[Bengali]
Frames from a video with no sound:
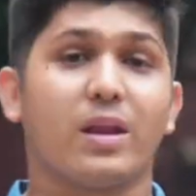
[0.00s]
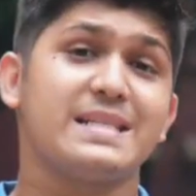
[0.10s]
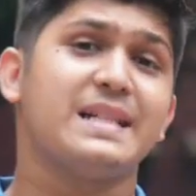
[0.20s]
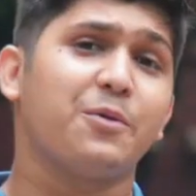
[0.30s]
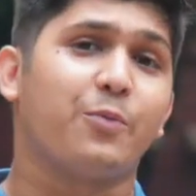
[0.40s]

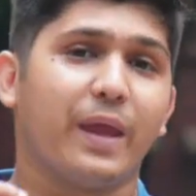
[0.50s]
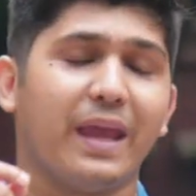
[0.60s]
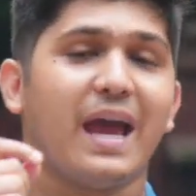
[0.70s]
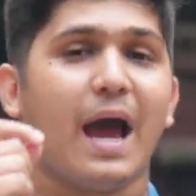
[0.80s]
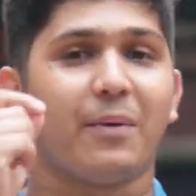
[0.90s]
কলেজ লাইফে
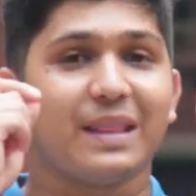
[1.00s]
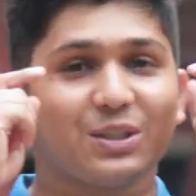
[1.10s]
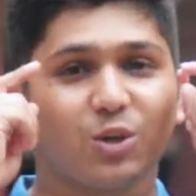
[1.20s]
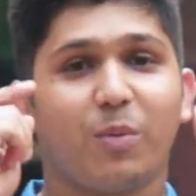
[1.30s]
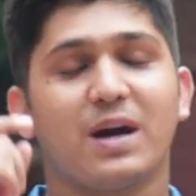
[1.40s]
আমাদের
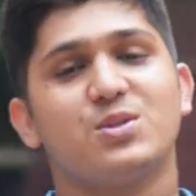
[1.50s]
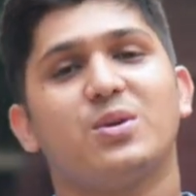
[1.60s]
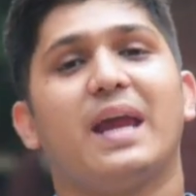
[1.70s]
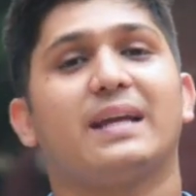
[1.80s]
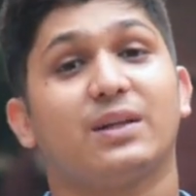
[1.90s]
সবার
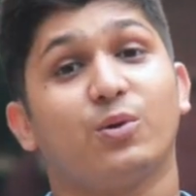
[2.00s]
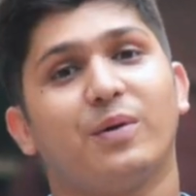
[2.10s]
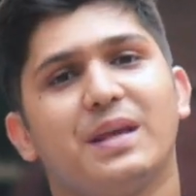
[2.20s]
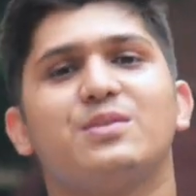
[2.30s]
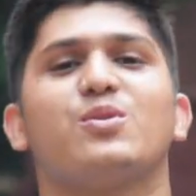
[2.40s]
চোখে একটা
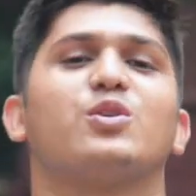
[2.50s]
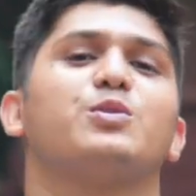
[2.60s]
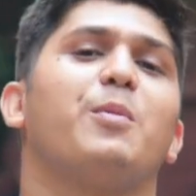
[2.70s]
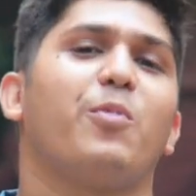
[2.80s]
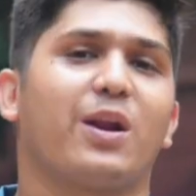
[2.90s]
রঙিন
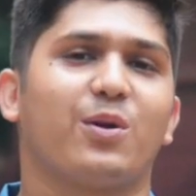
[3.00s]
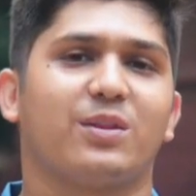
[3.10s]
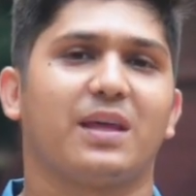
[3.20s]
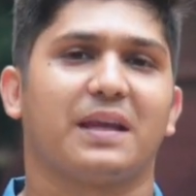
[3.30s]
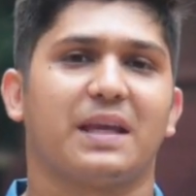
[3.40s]
চশমা
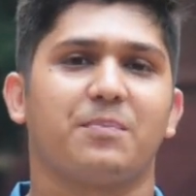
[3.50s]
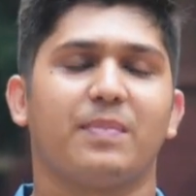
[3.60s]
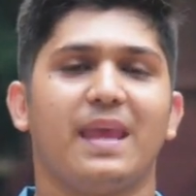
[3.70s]
পরানো থাকে